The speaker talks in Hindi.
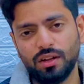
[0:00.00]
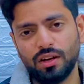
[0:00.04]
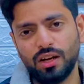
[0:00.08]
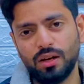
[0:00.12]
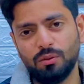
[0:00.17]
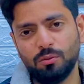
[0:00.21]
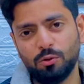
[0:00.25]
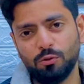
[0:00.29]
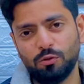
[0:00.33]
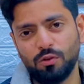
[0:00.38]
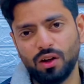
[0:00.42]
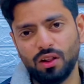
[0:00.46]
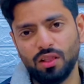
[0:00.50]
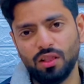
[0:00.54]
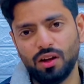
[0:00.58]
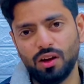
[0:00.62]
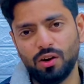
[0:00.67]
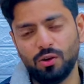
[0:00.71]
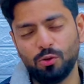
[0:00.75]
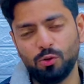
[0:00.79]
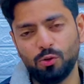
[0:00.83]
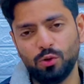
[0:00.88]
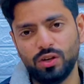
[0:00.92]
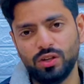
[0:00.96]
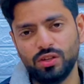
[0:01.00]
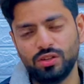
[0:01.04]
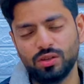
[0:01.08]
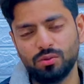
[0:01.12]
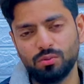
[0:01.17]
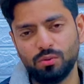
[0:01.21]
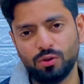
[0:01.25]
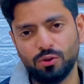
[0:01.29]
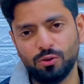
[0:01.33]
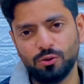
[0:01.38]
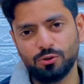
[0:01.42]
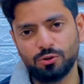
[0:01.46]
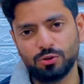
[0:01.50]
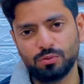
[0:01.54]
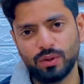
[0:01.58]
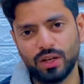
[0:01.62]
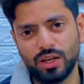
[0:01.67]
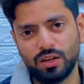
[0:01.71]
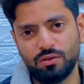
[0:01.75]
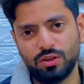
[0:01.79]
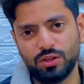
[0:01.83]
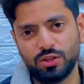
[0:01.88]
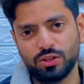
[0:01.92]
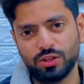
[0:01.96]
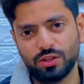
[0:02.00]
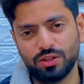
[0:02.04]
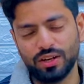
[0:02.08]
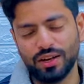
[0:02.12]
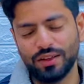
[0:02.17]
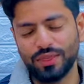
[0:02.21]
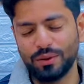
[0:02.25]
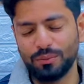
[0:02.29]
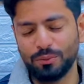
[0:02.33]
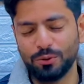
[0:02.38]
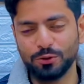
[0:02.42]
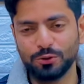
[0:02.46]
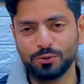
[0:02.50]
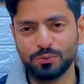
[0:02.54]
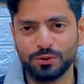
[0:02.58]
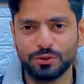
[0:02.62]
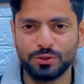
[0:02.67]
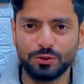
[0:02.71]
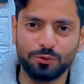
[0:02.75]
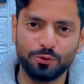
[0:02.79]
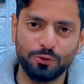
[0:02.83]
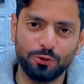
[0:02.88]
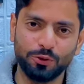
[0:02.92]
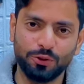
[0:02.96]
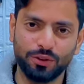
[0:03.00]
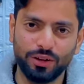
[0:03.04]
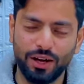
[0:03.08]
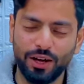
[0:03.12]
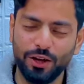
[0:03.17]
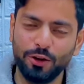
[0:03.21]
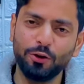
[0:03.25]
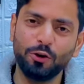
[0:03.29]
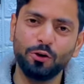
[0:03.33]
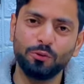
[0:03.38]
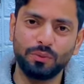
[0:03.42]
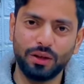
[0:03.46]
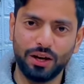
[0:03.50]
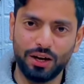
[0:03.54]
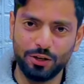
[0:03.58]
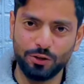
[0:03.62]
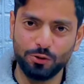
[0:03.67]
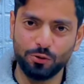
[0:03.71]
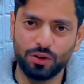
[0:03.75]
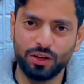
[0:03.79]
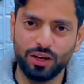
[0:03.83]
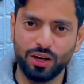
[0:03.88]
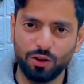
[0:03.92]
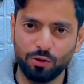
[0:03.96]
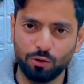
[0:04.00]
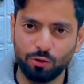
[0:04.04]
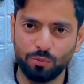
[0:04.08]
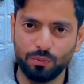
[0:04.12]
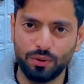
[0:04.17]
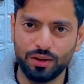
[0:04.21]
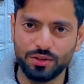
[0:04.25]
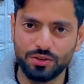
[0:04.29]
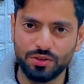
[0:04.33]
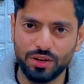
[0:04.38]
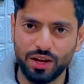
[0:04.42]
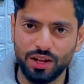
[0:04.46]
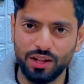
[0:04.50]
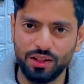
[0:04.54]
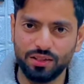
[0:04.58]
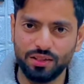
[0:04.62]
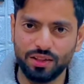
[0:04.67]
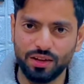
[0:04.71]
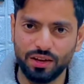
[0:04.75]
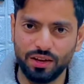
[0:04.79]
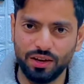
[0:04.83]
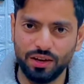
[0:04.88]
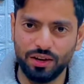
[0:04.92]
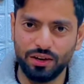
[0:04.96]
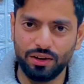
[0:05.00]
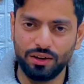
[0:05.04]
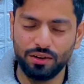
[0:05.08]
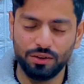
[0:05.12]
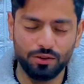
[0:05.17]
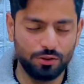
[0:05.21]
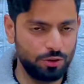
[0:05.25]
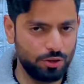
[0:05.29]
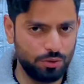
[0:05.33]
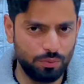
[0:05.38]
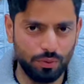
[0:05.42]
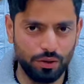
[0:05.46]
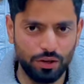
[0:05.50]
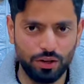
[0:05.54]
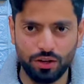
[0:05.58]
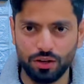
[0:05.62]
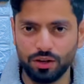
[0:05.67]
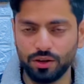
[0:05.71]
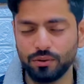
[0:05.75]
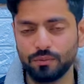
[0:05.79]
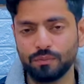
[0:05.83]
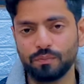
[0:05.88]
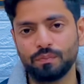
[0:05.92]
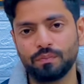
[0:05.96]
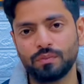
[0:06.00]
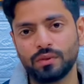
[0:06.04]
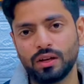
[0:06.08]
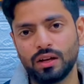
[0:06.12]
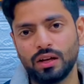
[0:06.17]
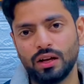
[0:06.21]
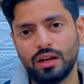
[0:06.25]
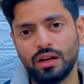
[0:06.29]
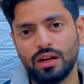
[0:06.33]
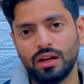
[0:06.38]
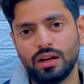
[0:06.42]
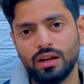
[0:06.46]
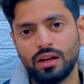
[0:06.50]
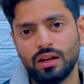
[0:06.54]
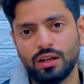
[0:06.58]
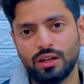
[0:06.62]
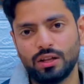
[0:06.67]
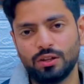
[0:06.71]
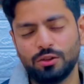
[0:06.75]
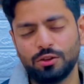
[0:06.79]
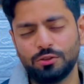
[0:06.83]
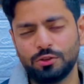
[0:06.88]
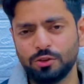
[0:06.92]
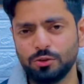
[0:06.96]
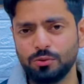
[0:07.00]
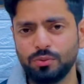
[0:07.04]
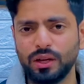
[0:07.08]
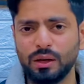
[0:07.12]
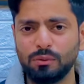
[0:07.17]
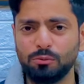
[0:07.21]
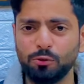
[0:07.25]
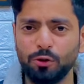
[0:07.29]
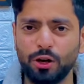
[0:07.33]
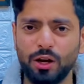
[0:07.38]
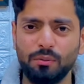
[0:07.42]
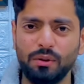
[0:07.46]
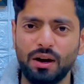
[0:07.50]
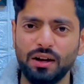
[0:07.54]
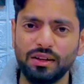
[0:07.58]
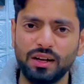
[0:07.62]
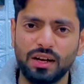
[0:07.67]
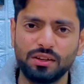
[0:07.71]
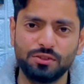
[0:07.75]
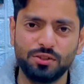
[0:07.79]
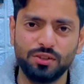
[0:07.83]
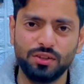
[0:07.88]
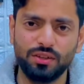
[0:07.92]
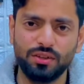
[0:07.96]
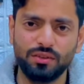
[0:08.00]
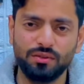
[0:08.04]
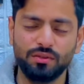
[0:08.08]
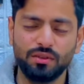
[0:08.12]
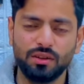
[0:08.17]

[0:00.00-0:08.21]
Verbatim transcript: name of Allah who is the most beneficent and the most merciful. I hope that you are in a good best health and spirit. This is me Abdul Rahman Yasin.